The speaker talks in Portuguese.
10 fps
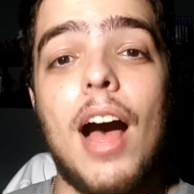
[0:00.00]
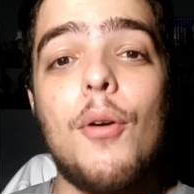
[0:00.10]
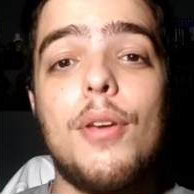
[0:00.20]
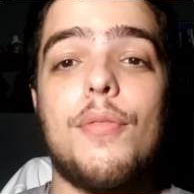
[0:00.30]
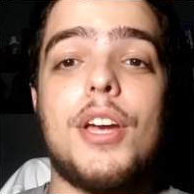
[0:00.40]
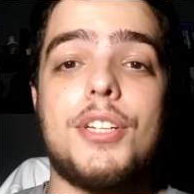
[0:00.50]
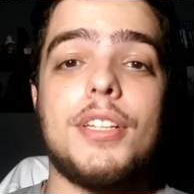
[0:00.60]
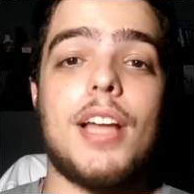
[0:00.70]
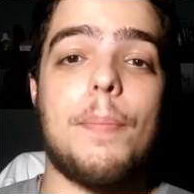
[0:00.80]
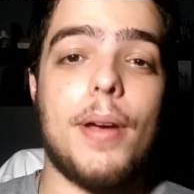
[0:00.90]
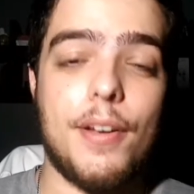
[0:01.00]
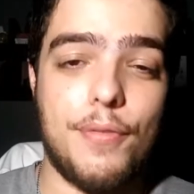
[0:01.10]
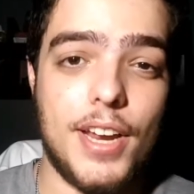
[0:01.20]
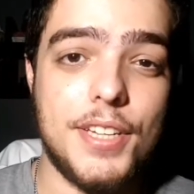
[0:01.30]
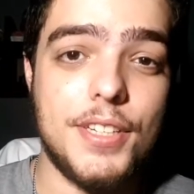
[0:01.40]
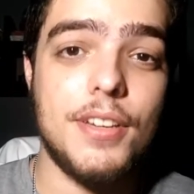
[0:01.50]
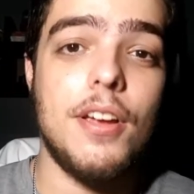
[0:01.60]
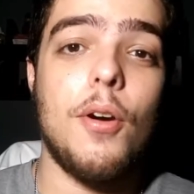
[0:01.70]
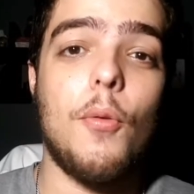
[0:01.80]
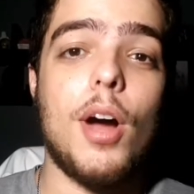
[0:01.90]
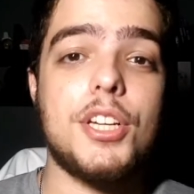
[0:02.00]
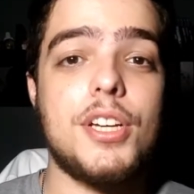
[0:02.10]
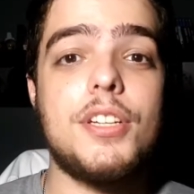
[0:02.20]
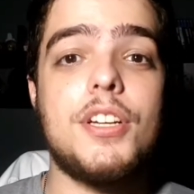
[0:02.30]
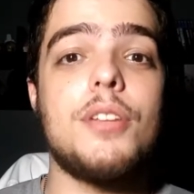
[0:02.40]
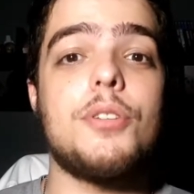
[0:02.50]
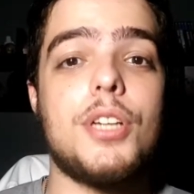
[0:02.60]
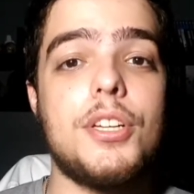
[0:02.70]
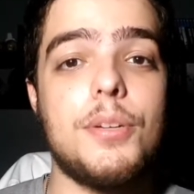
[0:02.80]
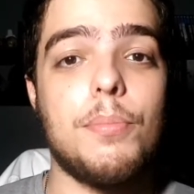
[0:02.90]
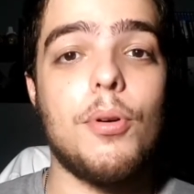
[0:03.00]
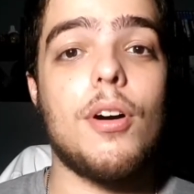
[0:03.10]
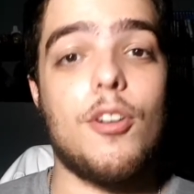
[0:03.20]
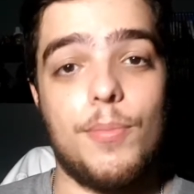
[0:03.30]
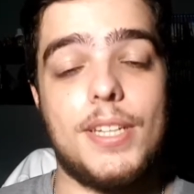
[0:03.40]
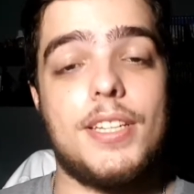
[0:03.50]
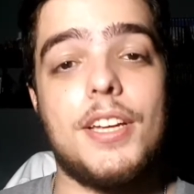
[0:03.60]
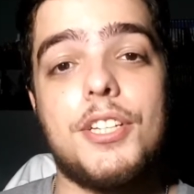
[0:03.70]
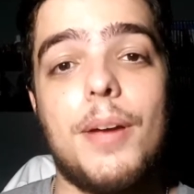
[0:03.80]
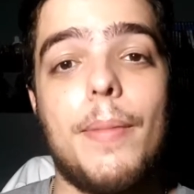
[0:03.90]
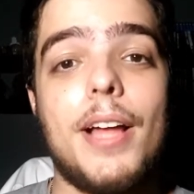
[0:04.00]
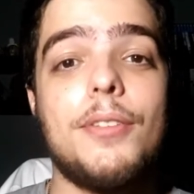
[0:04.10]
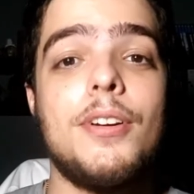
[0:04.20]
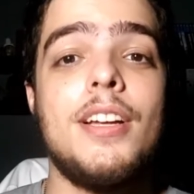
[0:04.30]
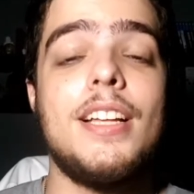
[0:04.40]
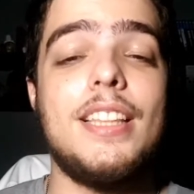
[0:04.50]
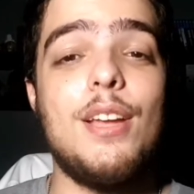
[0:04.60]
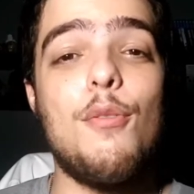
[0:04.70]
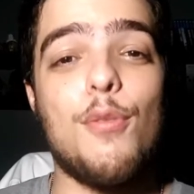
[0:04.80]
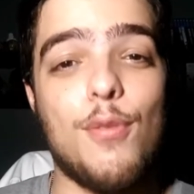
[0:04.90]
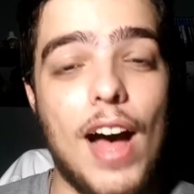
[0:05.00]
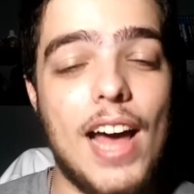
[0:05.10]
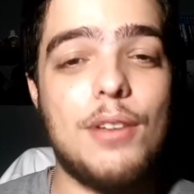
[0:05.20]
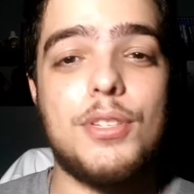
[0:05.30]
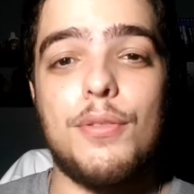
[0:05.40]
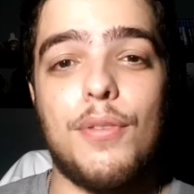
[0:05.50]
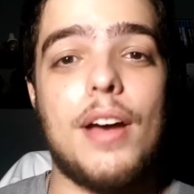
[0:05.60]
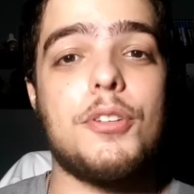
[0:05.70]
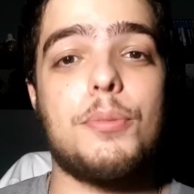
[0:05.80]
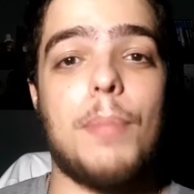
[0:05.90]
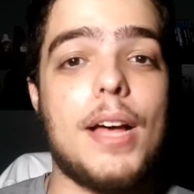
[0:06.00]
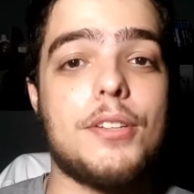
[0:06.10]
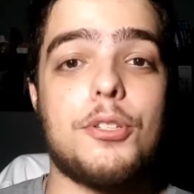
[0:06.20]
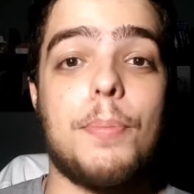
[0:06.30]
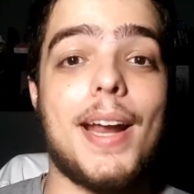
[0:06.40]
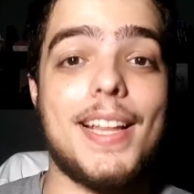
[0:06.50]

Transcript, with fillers: ao invés de andar para frente, o argentino gente boa, como assim é chamado, deu vários e vários passos para